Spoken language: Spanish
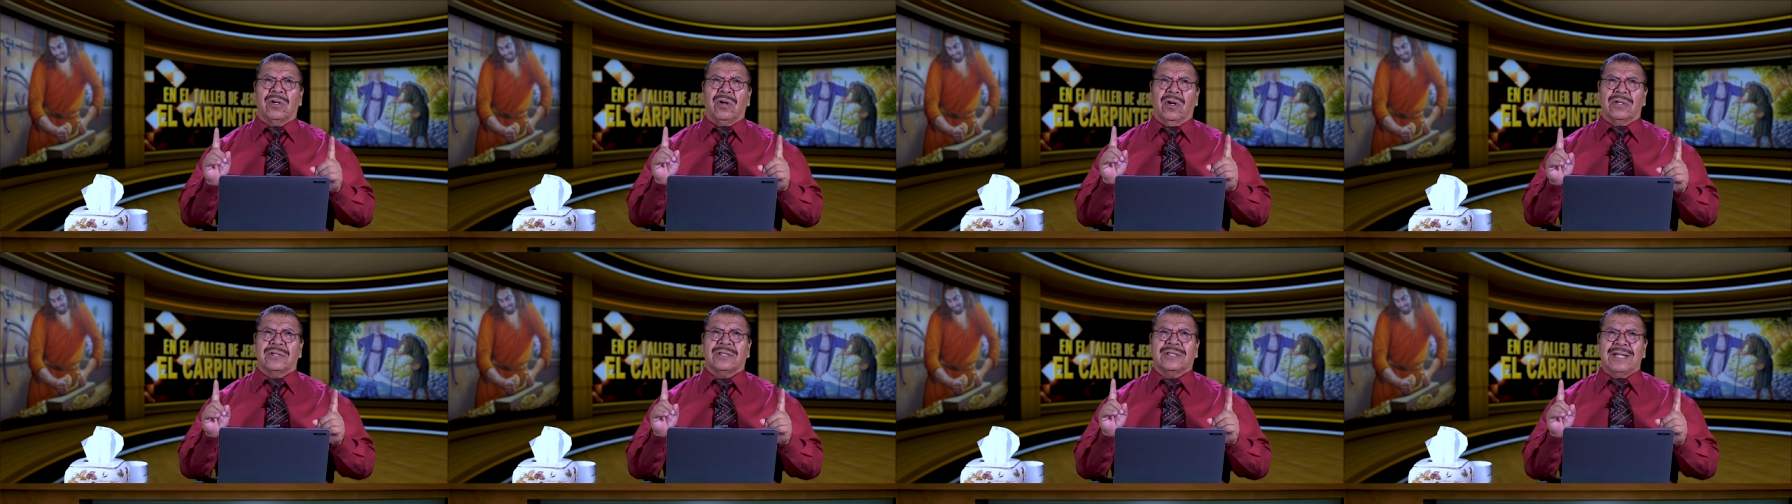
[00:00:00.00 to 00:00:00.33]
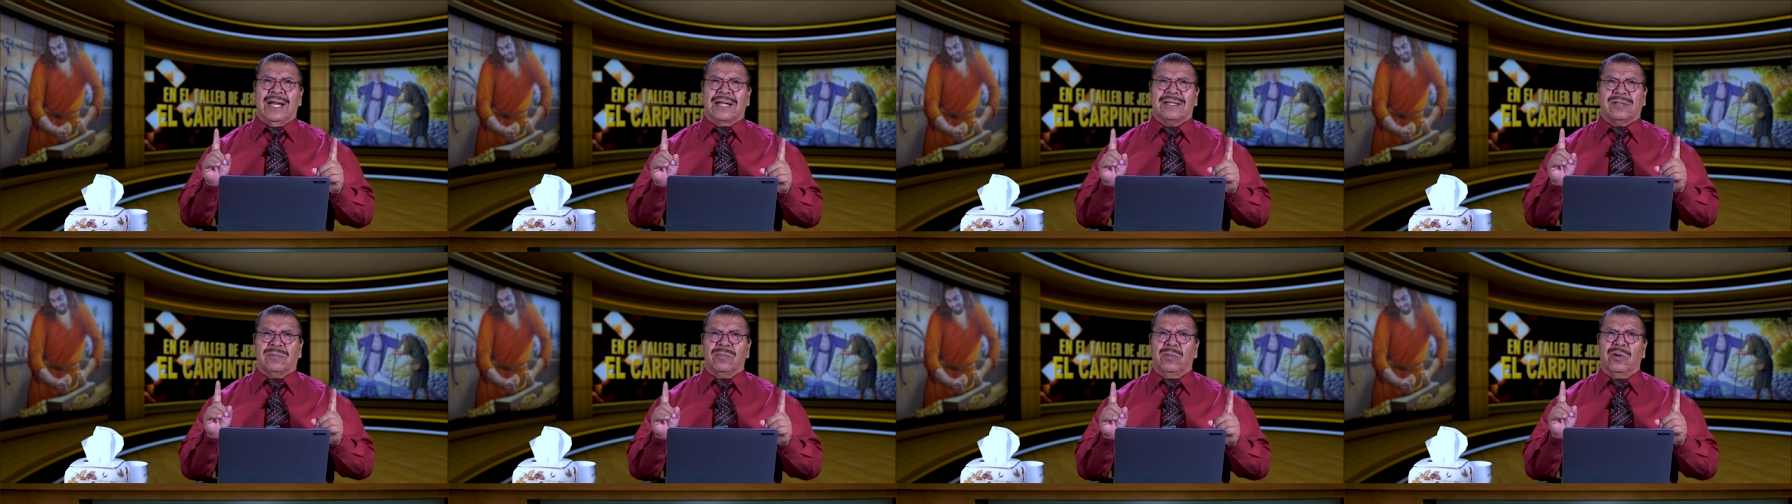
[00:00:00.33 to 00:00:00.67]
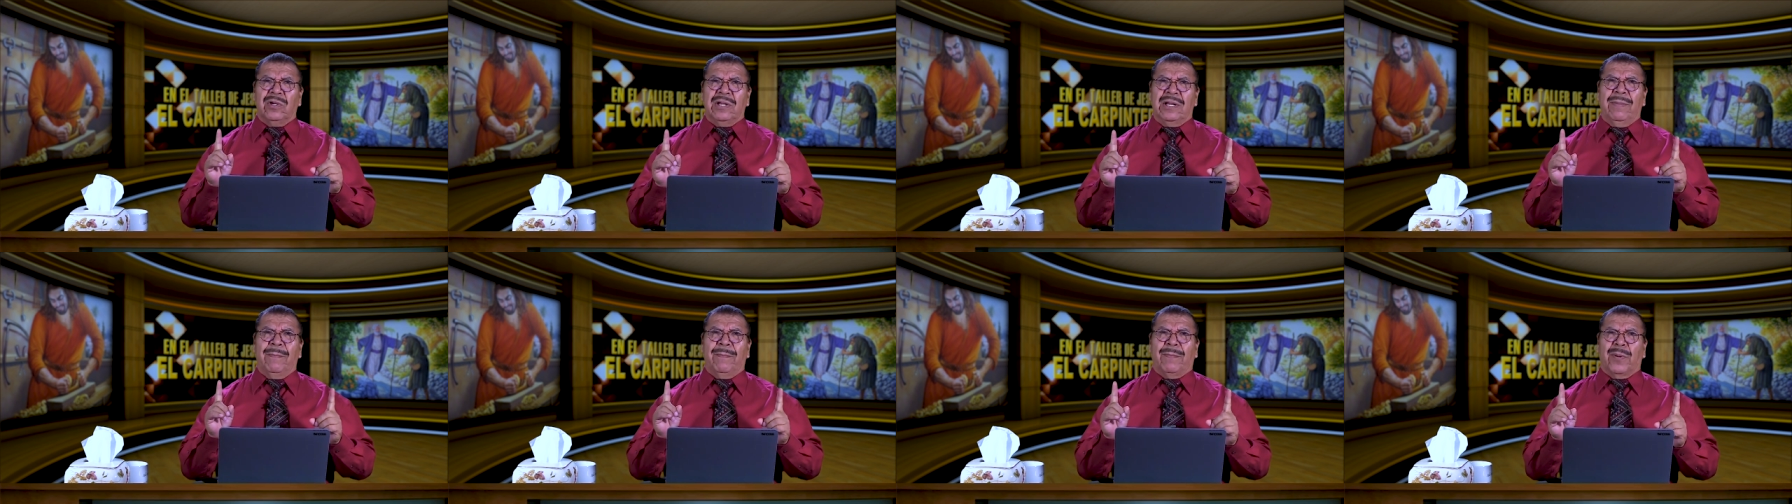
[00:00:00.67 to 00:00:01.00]
cosas
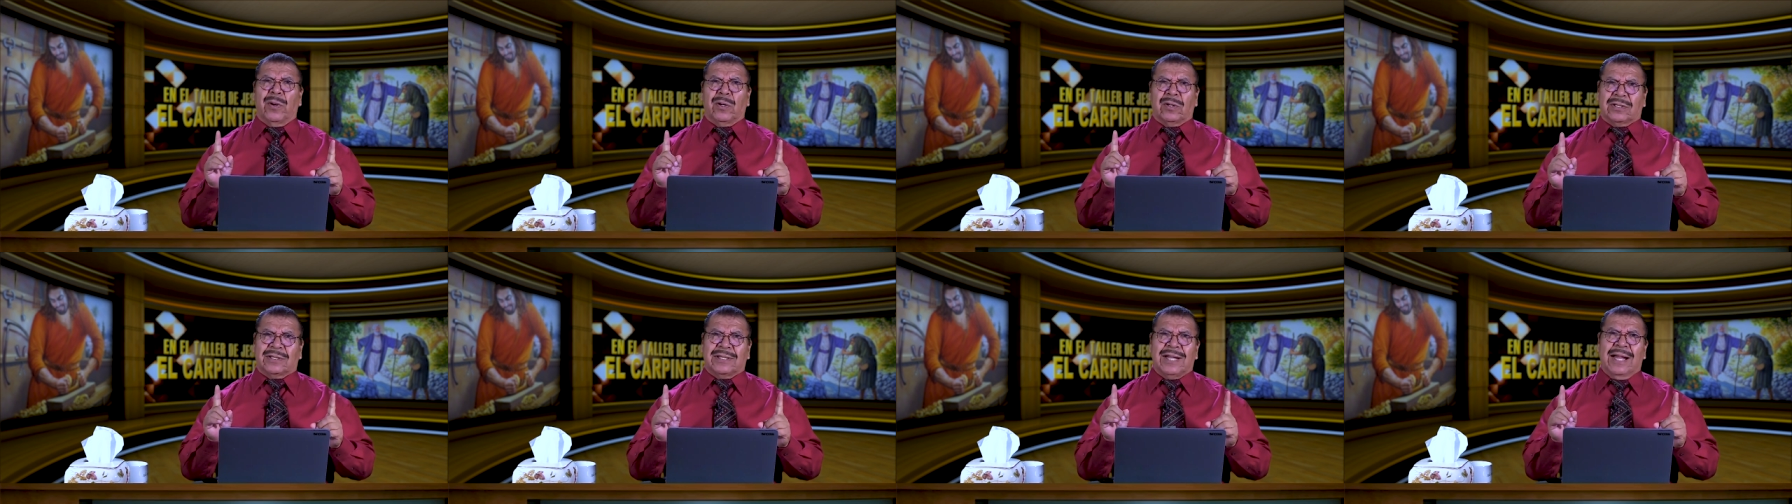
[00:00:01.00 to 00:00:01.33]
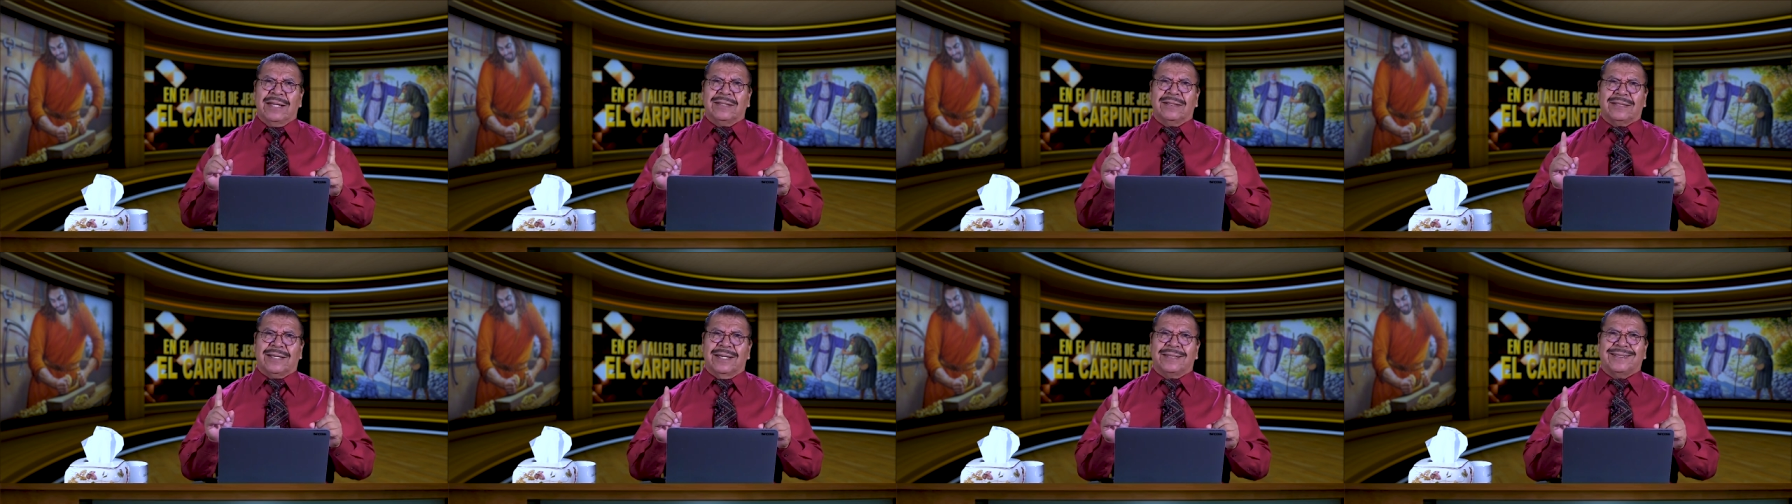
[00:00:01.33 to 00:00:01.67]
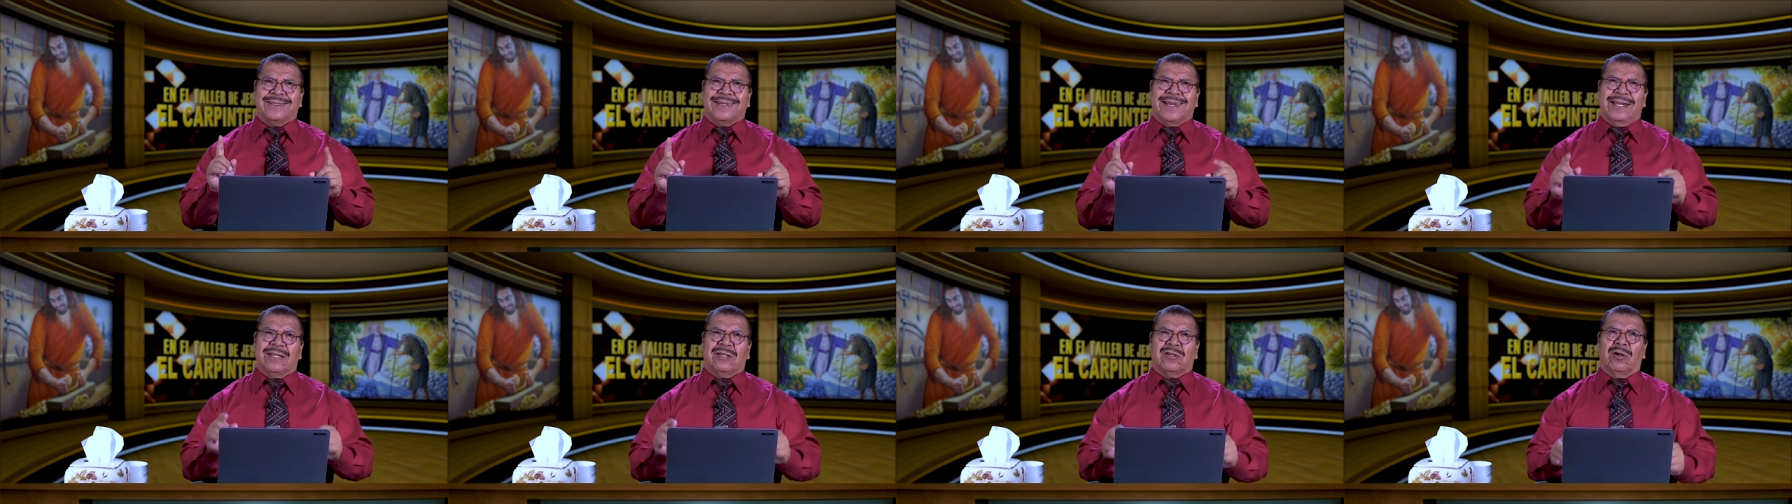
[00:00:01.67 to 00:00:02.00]
muy importantes
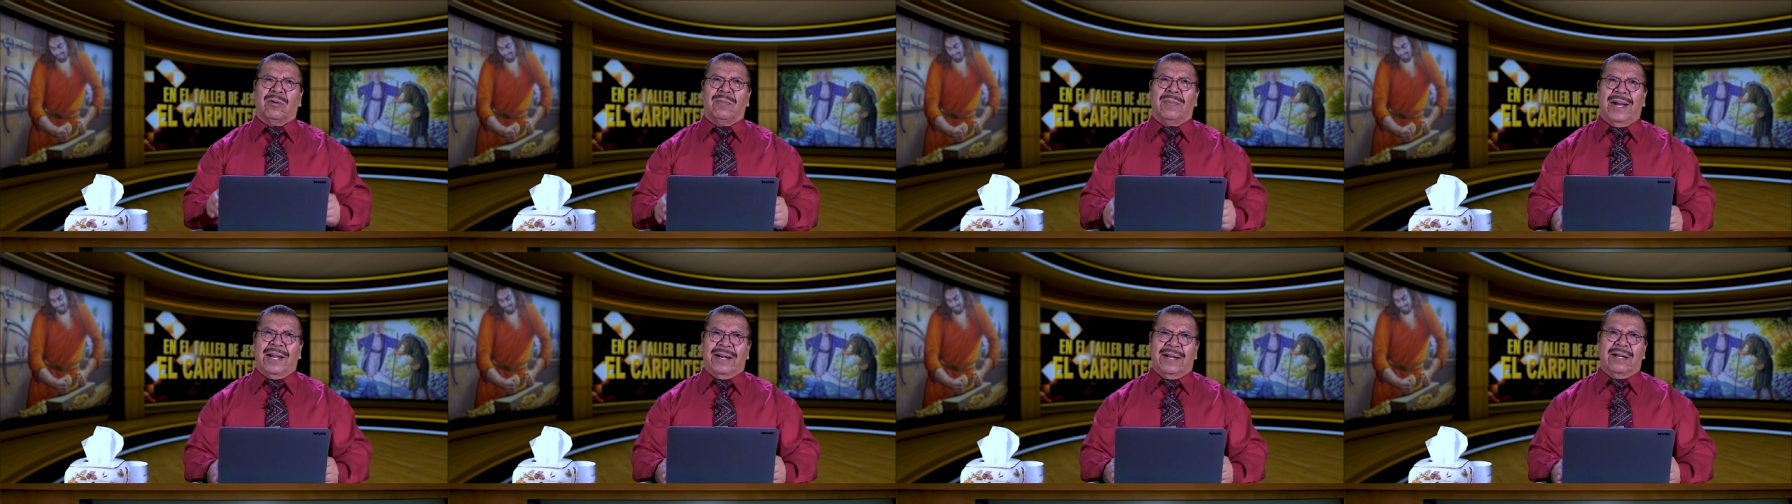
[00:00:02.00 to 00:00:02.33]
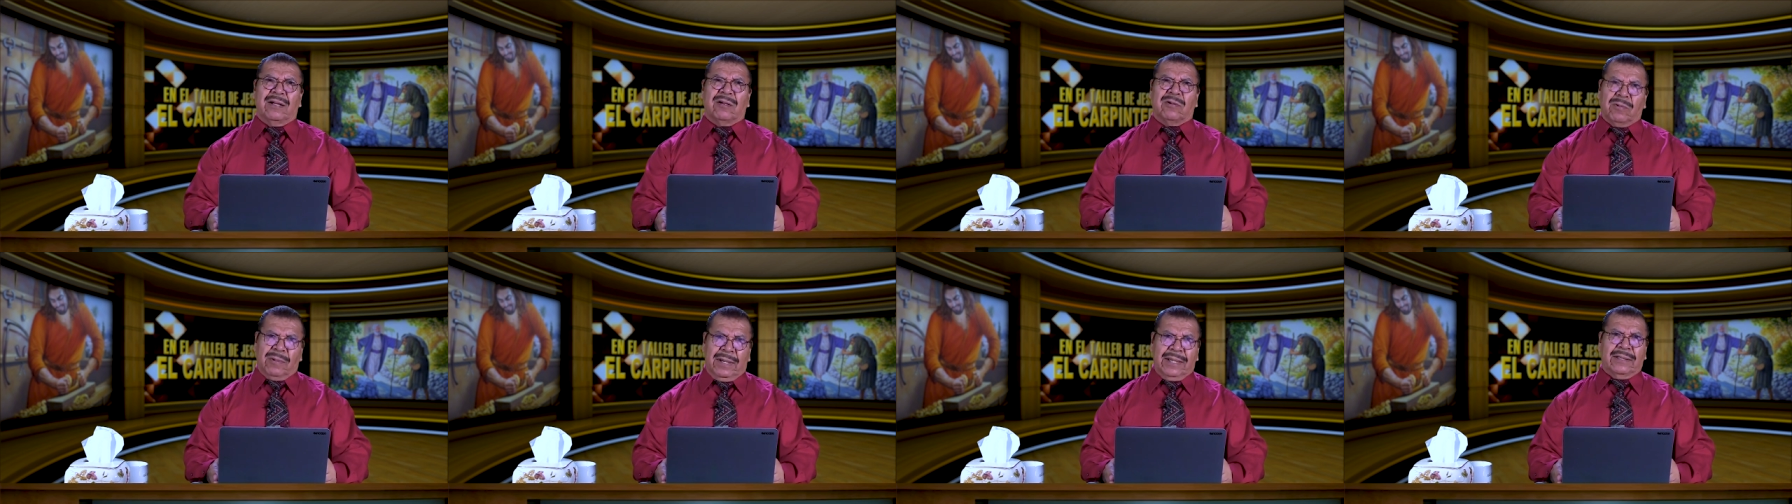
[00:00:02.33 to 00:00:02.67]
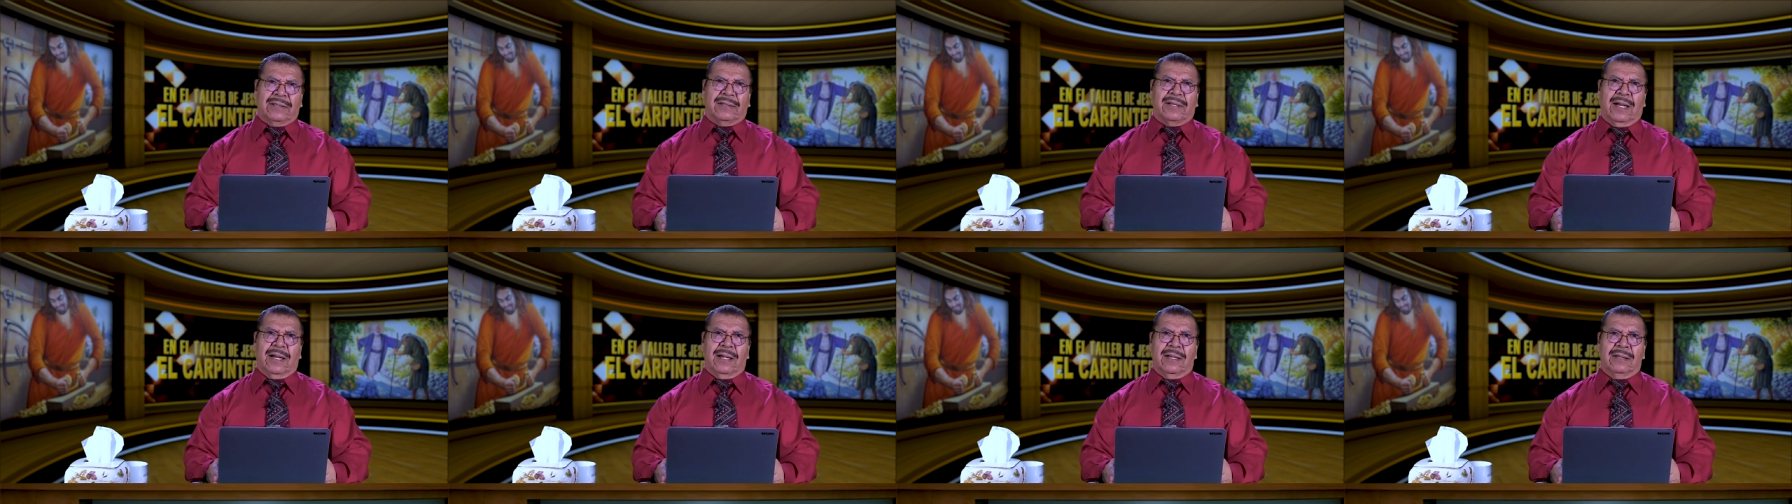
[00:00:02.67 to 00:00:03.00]
que tomar en
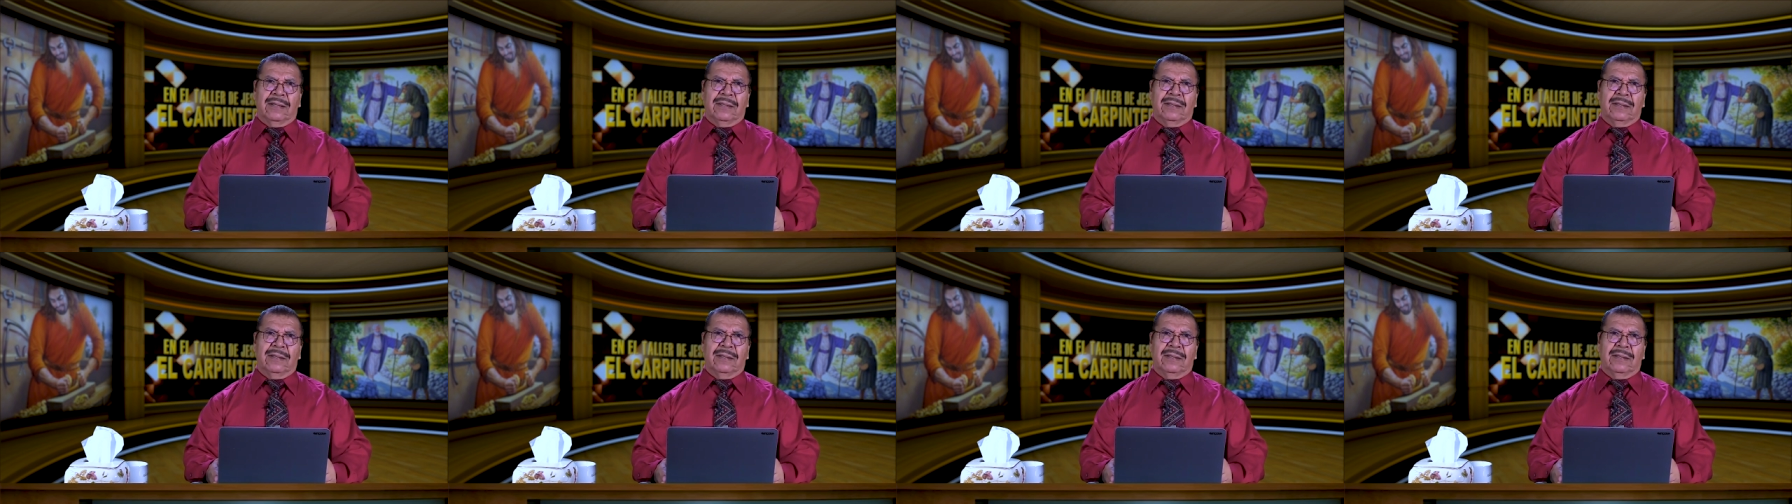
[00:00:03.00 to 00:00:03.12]
cuenta.